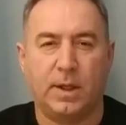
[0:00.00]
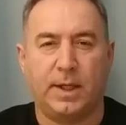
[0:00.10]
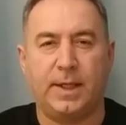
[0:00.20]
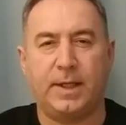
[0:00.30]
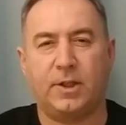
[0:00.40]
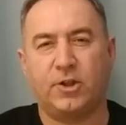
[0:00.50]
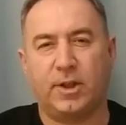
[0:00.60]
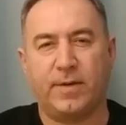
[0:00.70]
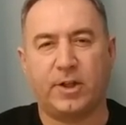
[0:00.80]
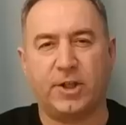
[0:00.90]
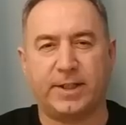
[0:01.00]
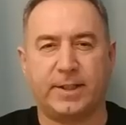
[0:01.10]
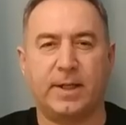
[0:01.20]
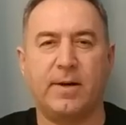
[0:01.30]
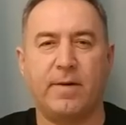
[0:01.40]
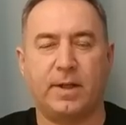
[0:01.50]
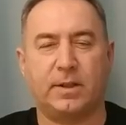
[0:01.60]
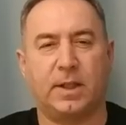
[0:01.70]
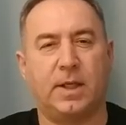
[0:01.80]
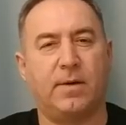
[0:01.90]
И человек часто говорит
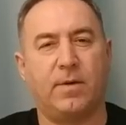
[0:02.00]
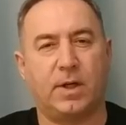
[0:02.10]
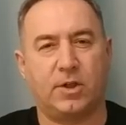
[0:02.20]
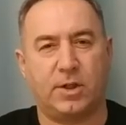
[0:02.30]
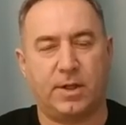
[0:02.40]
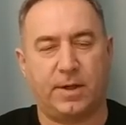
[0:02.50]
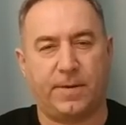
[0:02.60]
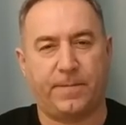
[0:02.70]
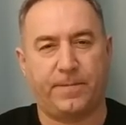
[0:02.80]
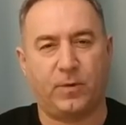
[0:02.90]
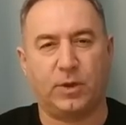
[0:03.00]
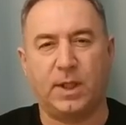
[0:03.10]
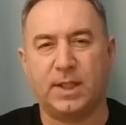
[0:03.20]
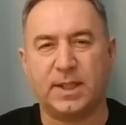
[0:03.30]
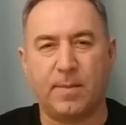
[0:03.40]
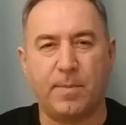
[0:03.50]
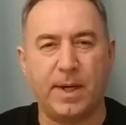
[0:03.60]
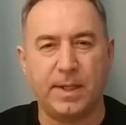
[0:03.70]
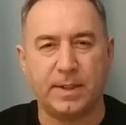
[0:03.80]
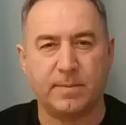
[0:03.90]
такие выражения. Вот глаза мои
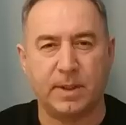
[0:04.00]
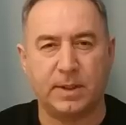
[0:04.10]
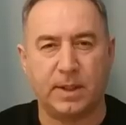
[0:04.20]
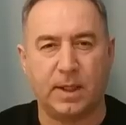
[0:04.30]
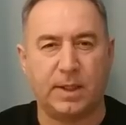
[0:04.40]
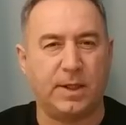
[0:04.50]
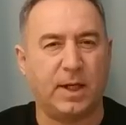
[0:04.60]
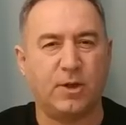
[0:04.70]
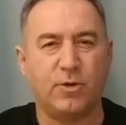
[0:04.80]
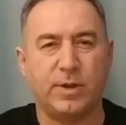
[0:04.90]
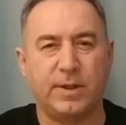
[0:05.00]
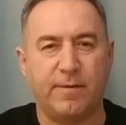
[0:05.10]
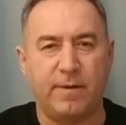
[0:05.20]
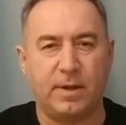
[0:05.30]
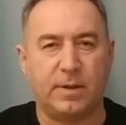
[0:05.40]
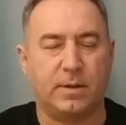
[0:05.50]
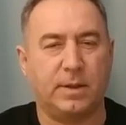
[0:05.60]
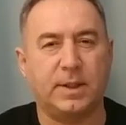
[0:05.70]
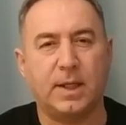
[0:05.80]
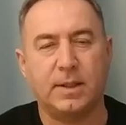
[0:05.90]
не смотрели, не хочу это видеть и
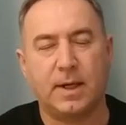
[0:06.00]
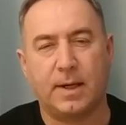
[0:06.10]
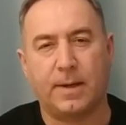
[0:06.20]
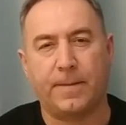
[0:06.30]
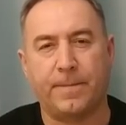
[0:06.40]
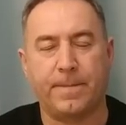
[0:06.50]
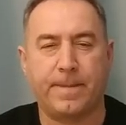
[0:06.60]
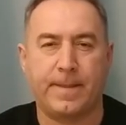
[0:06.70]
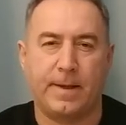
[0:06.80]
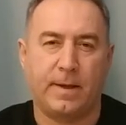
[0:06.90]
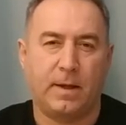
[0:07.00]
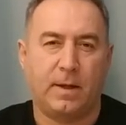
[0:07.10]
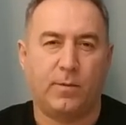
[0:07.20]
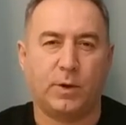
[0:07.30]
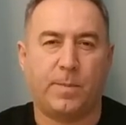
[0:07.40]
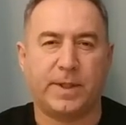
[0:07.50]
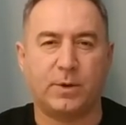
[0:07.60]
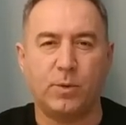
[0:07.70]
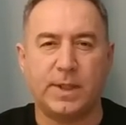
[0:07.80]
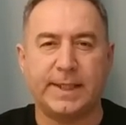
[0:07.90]
так далее. Вот по
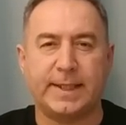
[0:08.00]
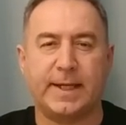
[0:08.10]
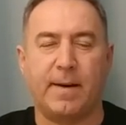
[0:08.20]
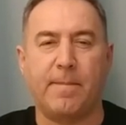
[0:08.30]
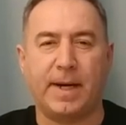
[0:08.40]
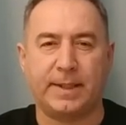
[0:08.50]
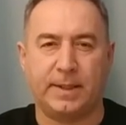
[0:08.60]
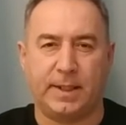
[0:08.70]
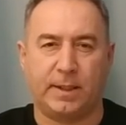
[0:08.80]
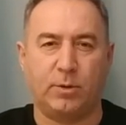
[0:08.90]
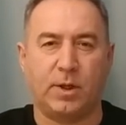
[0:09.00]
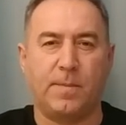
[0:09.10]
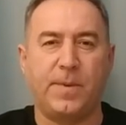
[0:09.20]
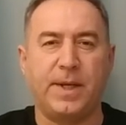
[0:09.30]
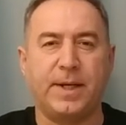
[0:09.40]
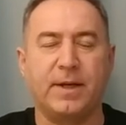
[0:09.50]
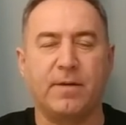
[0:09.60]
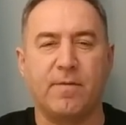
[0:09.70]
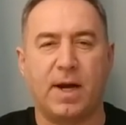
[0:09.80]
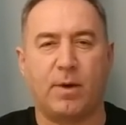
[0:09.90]
сути это команды, которые
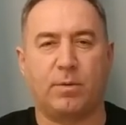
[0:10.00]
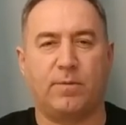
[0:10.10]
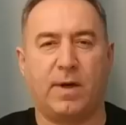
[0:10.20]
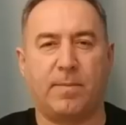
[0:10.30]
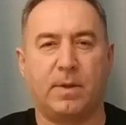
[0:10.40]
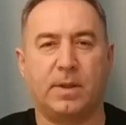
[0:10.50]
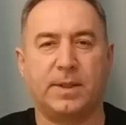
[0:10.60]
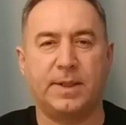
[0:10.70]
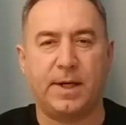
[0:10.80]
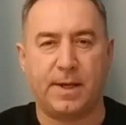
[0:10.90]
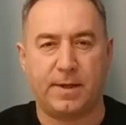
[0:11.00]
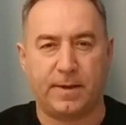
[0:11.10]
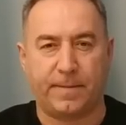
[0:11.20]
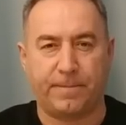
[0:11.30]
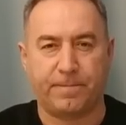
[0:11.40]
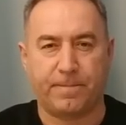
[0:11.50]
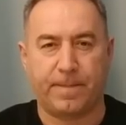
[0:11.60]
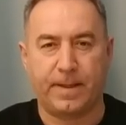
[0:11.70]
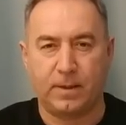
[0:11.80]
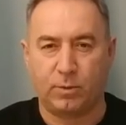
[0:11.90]
перекрывают вам зрение,
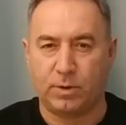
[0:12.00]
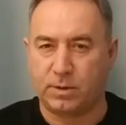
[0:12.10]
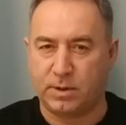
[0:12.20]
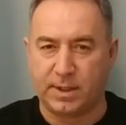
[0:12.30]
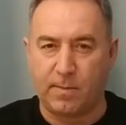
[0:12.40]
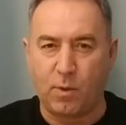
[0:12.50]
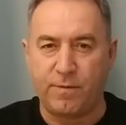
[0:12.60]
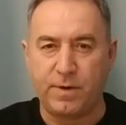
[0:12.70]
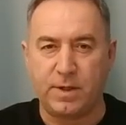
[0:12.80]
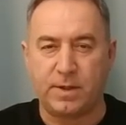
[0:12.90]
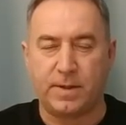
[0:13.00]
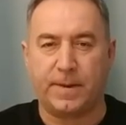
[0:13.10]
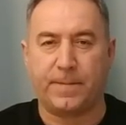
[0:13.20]
то есть само видение.